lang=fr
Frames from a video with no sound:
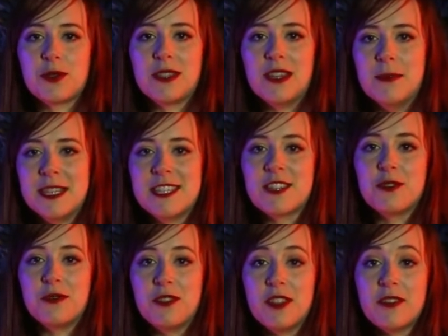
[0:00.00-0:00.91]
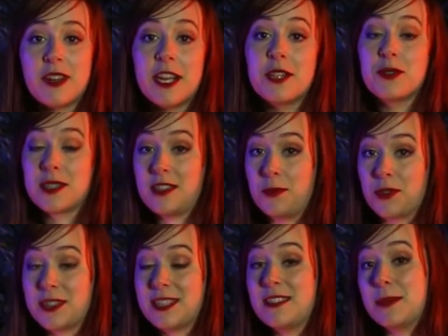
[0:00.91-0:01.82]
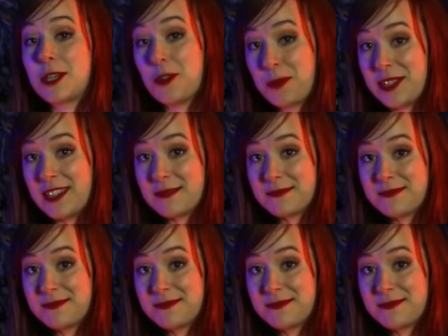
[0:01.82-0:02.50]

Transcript: sur la manière de vivre et de s'alimenter des macropinas.